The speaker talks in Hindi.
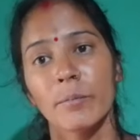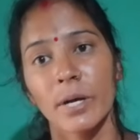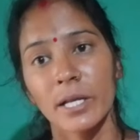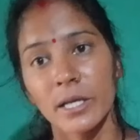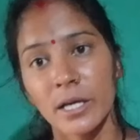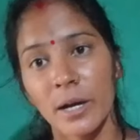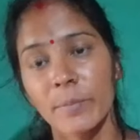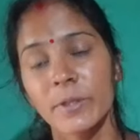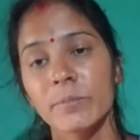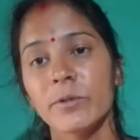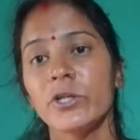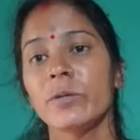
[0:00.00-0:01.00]
मैंने
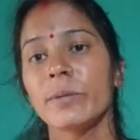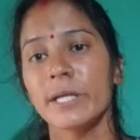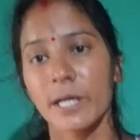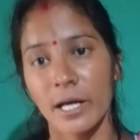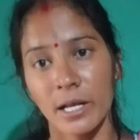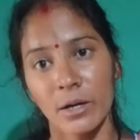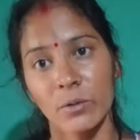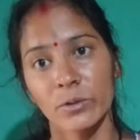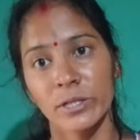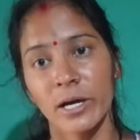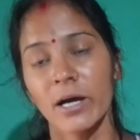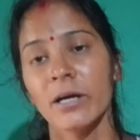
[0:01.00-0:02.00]
अपनी वीडियो में डाला
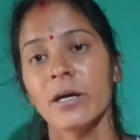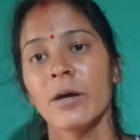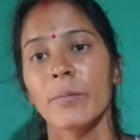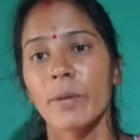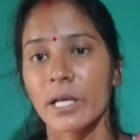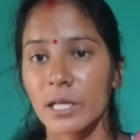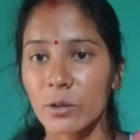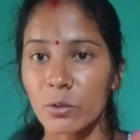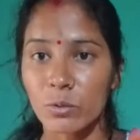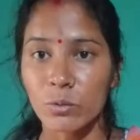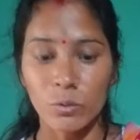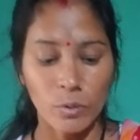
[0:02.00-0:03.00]
होता मैंने
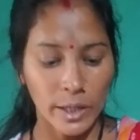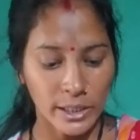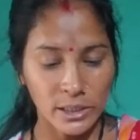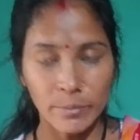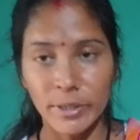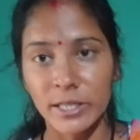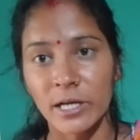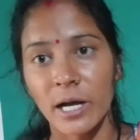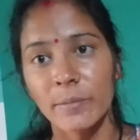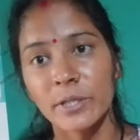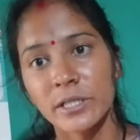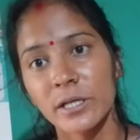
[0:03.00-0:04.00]
लोगों को ऐसे
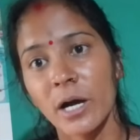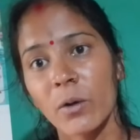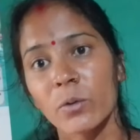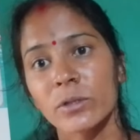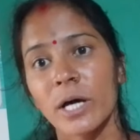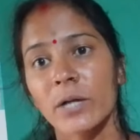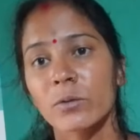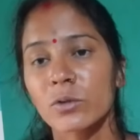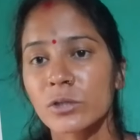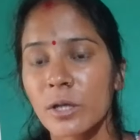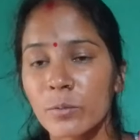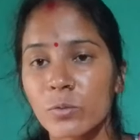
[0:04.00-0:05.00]
बदनाम किया होता तो
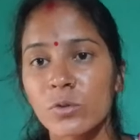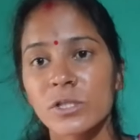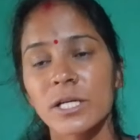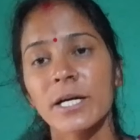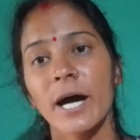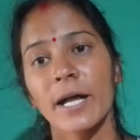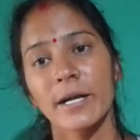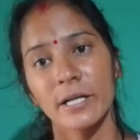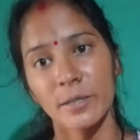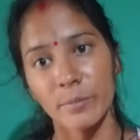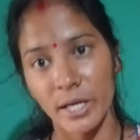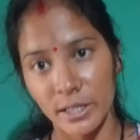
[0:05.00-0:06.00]
सब कुछ की
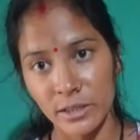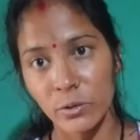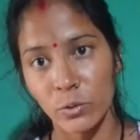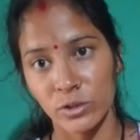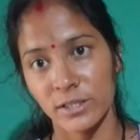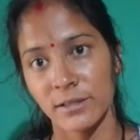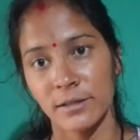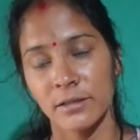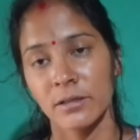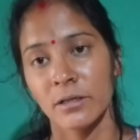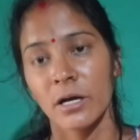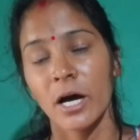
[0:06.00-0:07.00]
गारंटी मेरी होती
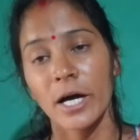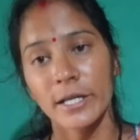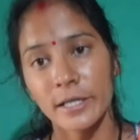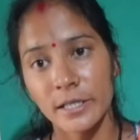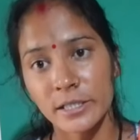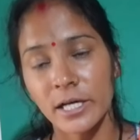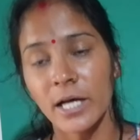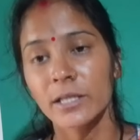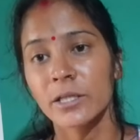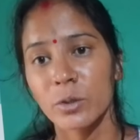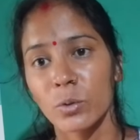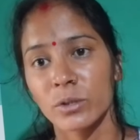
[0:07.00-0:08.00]
हर एक इंसान
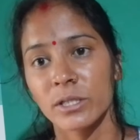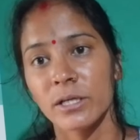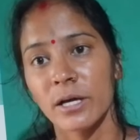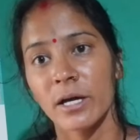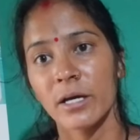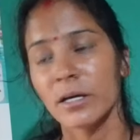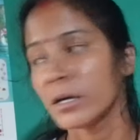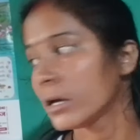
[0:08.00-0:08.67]
की होती है